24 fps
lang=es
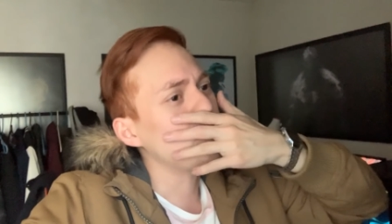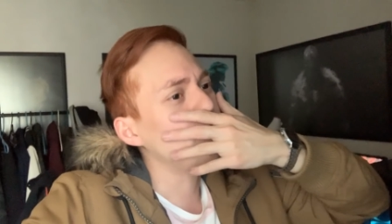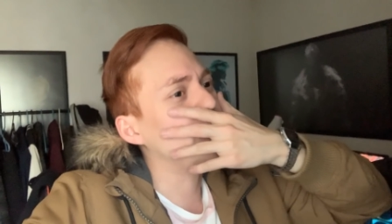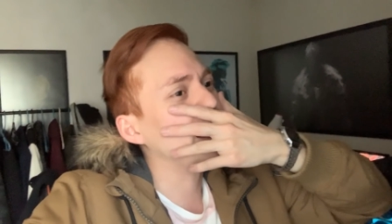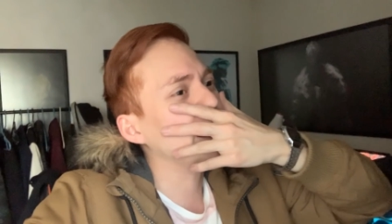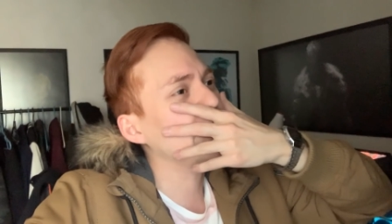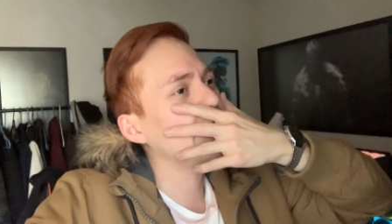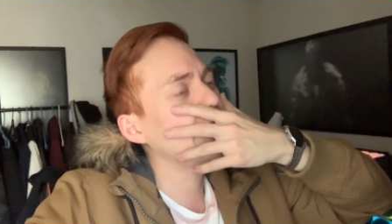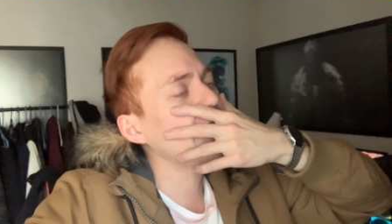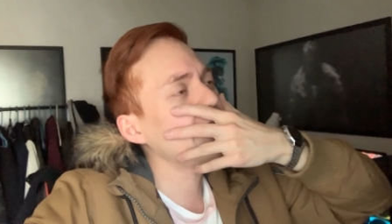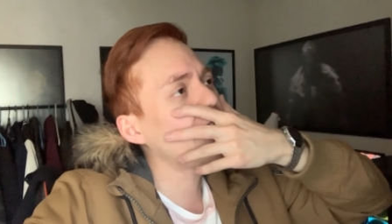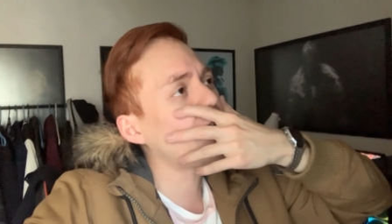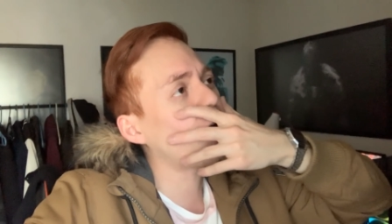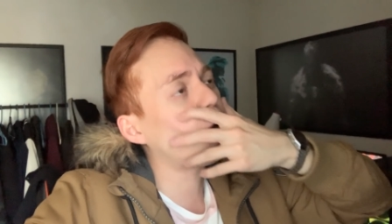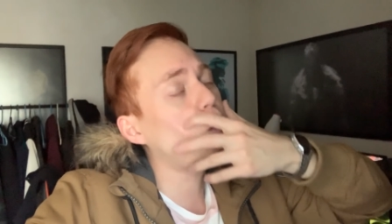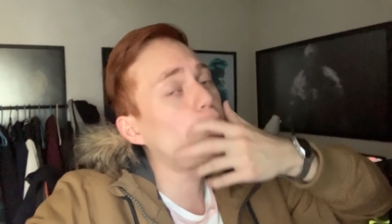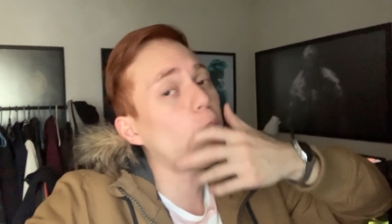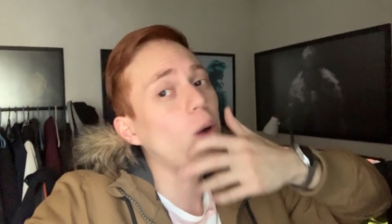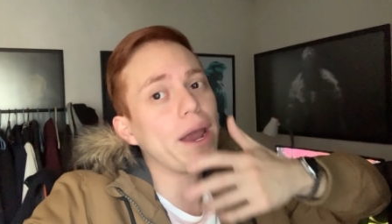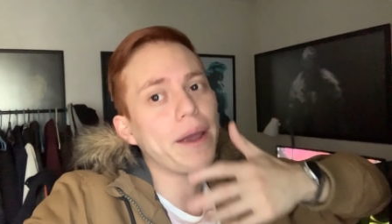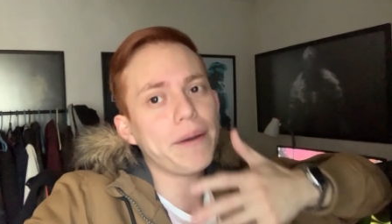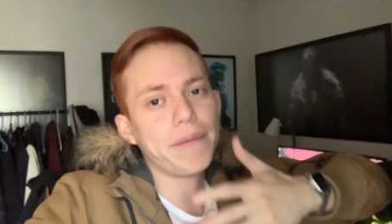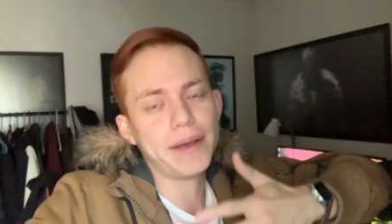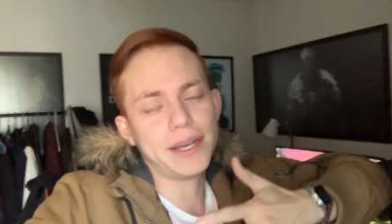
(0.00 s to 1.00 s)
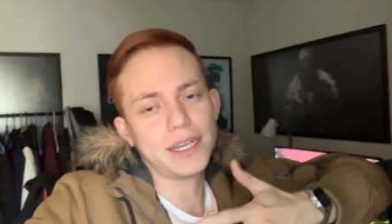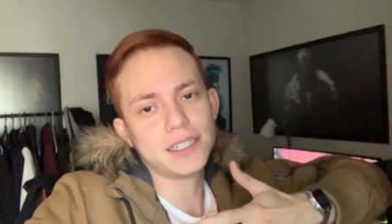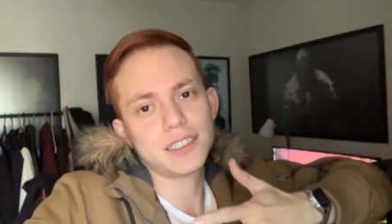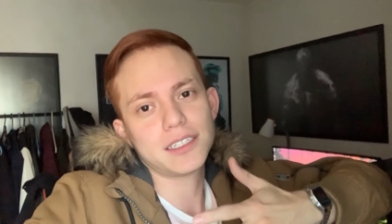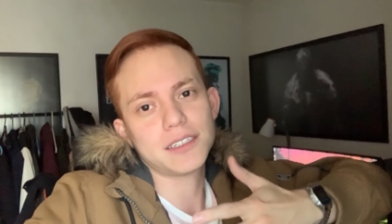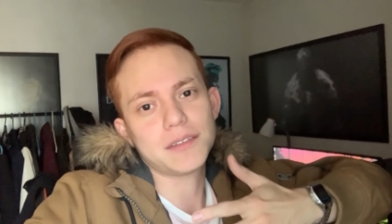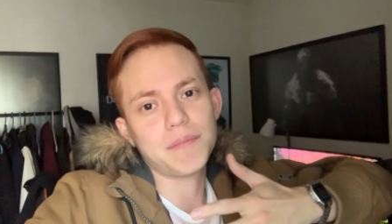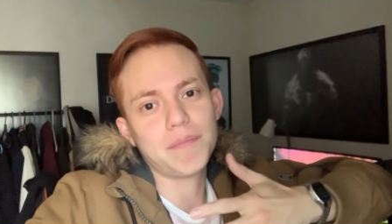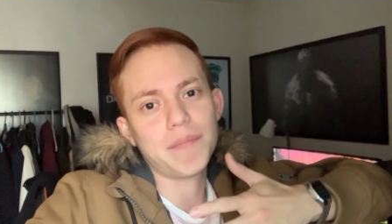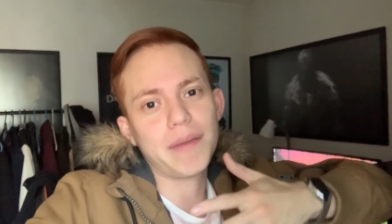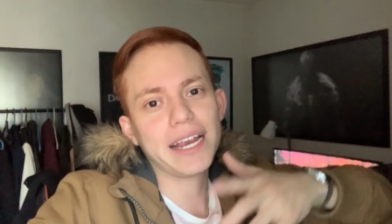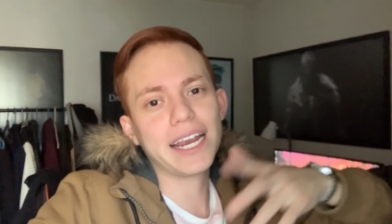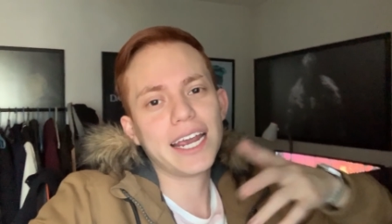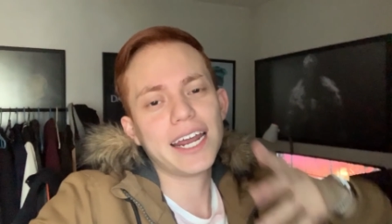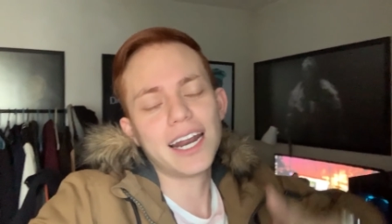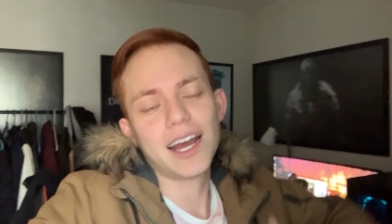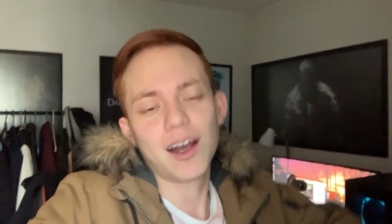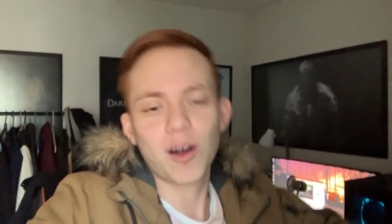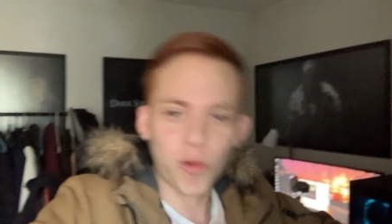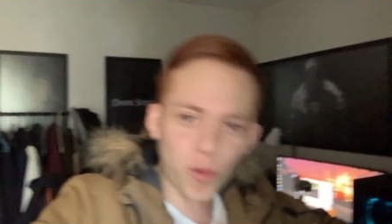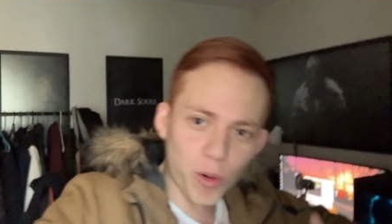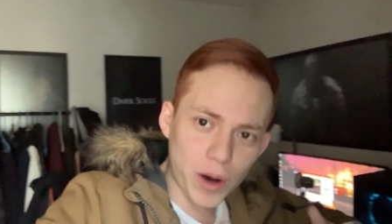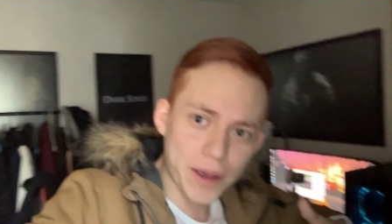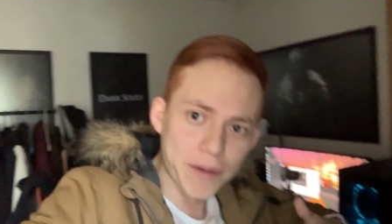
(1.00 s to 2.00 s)
Mañana jueves, mañana
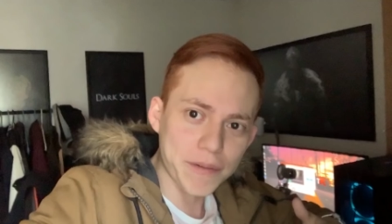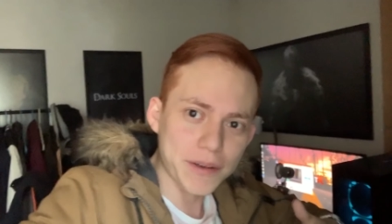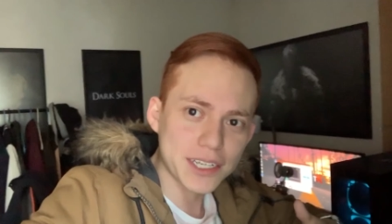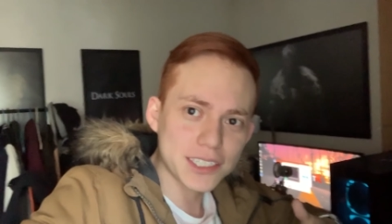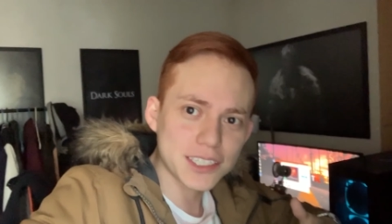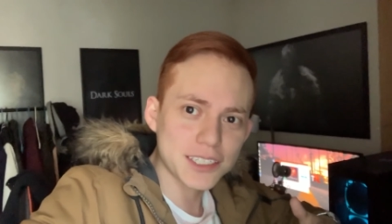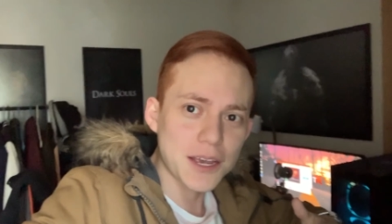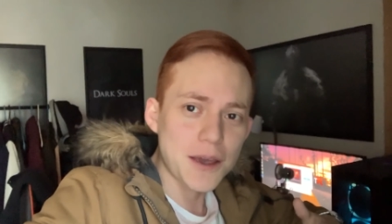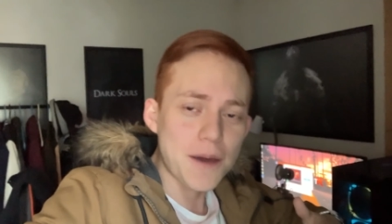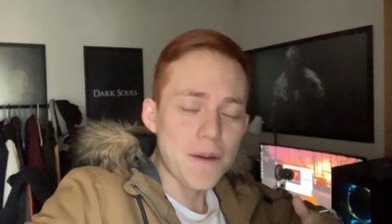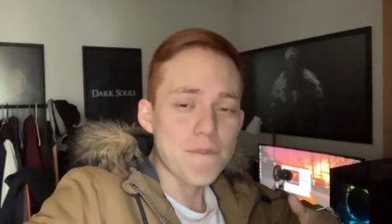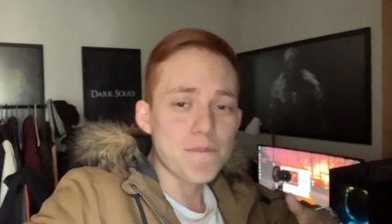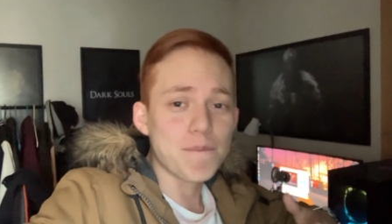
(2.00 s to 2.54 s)
jueves